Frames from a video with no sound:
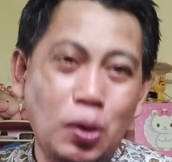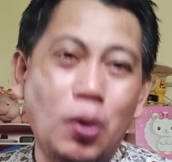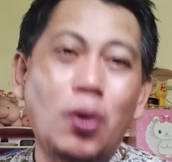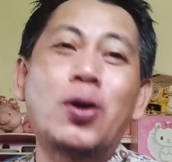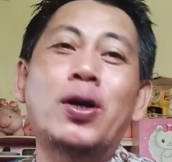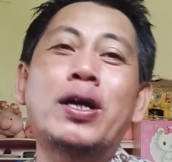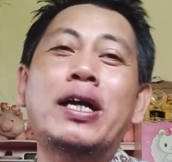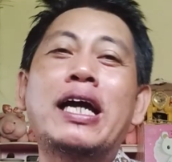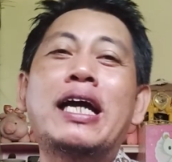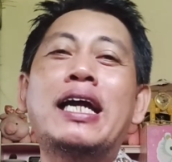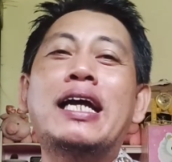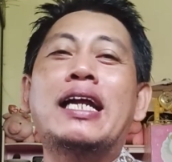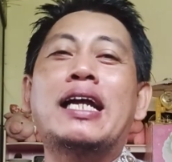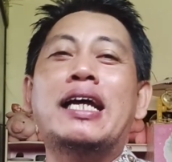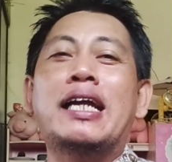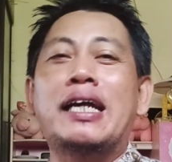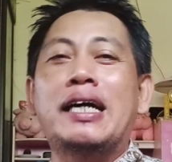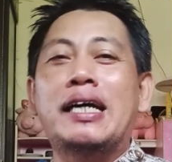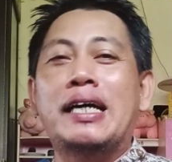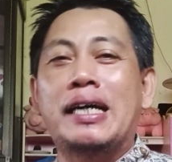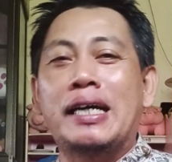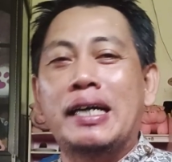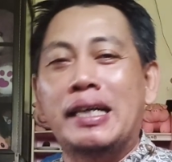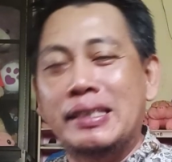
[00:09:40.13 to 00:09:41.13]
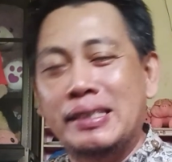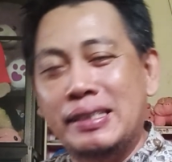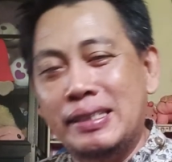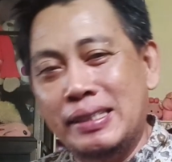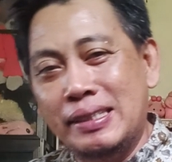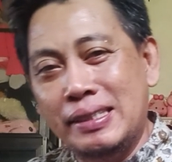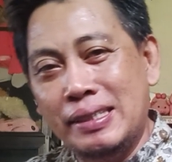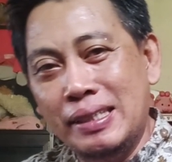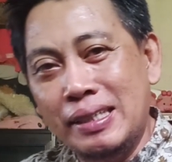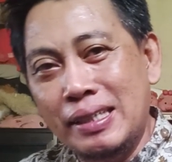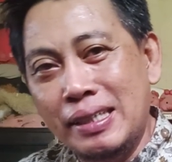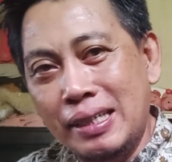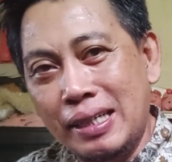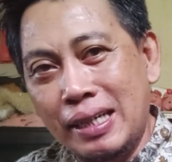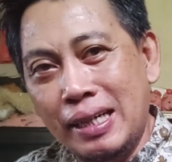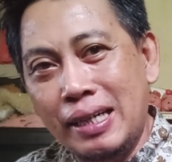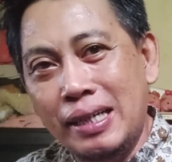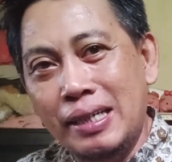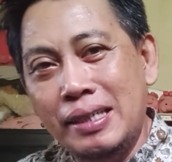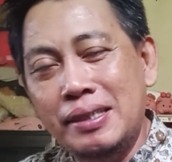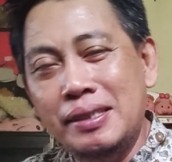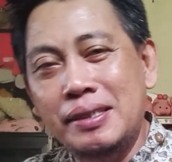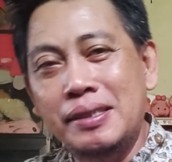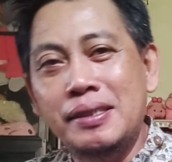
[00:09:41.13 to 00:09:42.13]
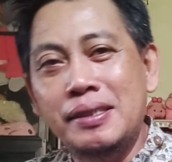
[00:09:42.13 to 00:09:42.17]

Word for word: Oh, nggih, beres. Nggih.